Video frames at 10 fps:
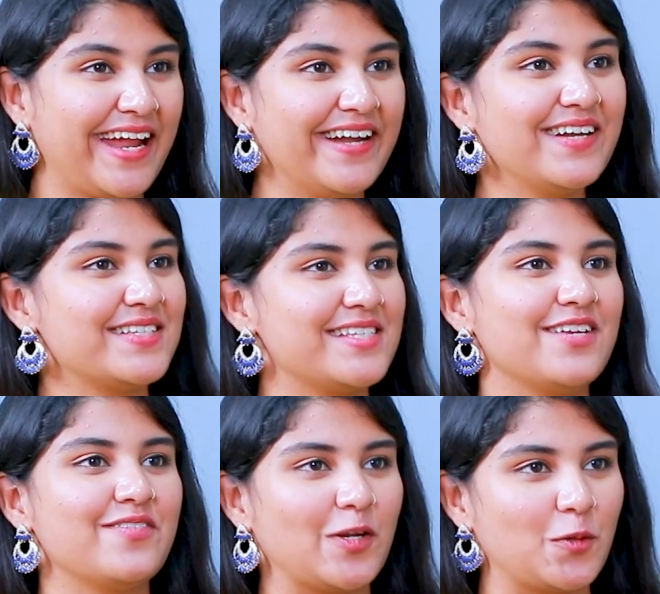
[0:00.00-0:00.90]
ఎండ్
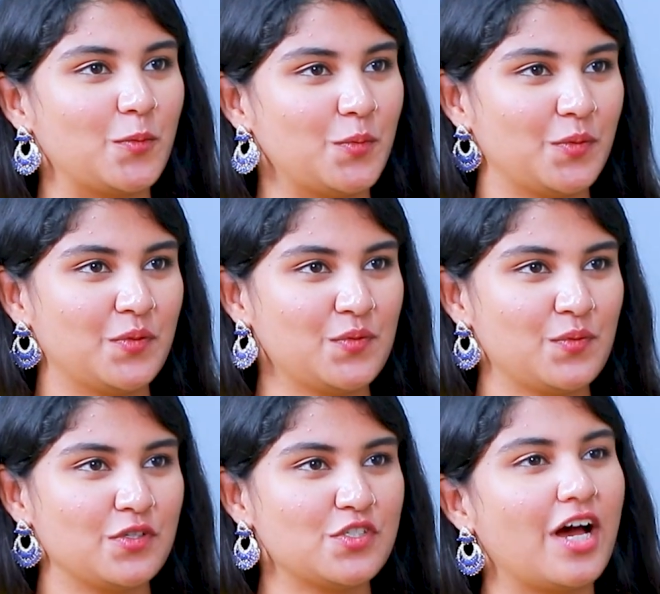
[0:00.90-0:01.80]
సీన్ వరకు
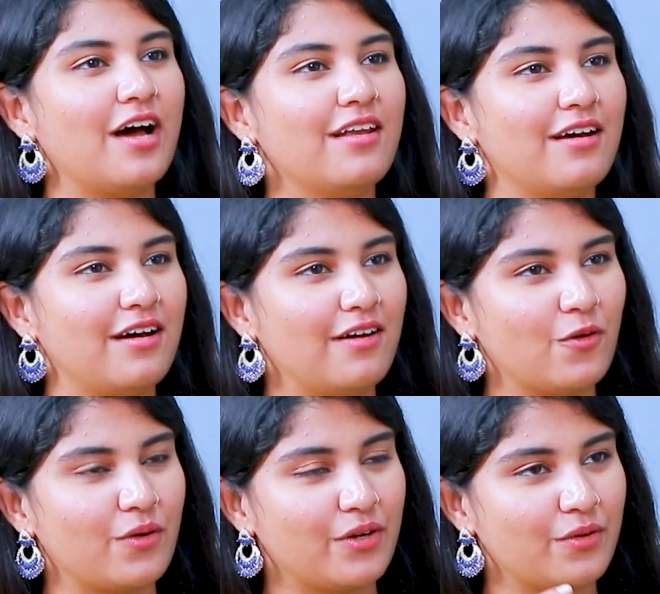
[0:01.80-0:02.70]
చాలా
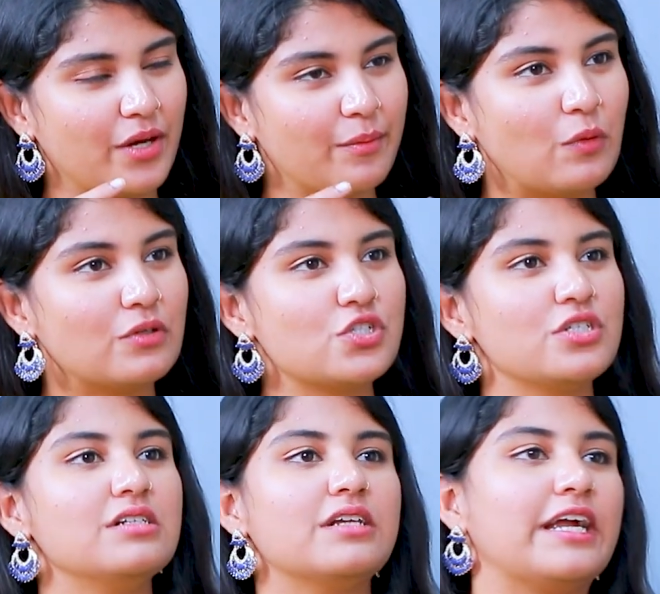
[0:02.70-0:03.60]
ఒక
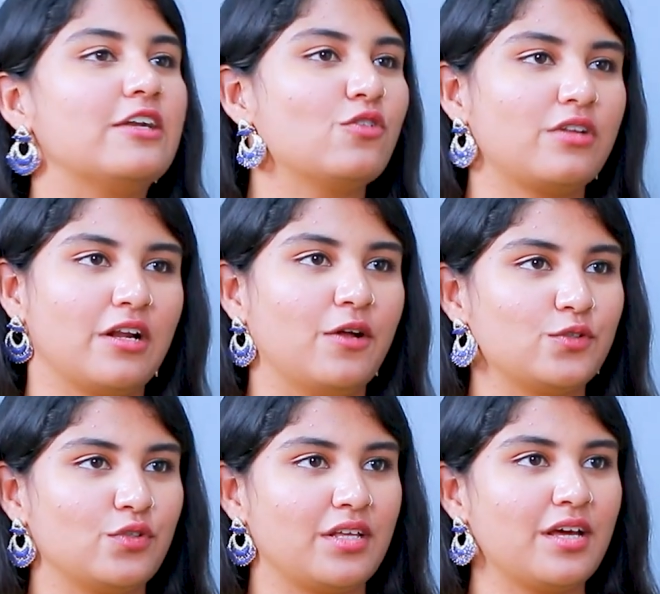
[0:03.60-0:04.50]
ఎమోషనల్ రైడ్ తో రన్
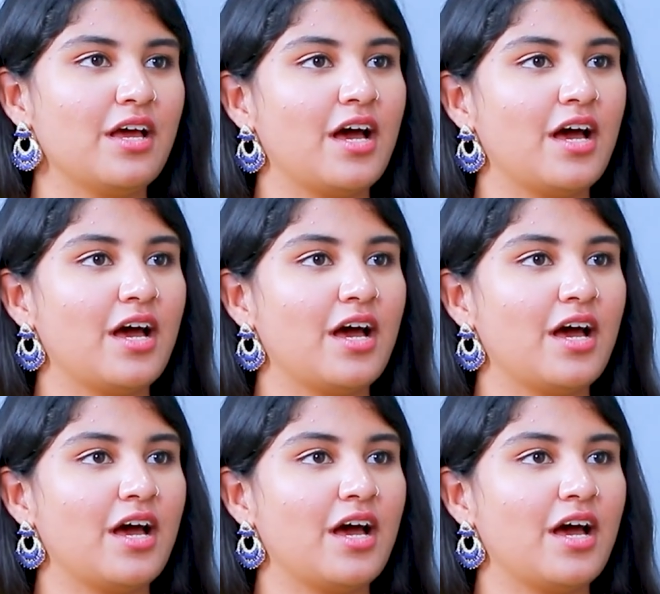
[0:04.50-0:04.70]
అవుతుంది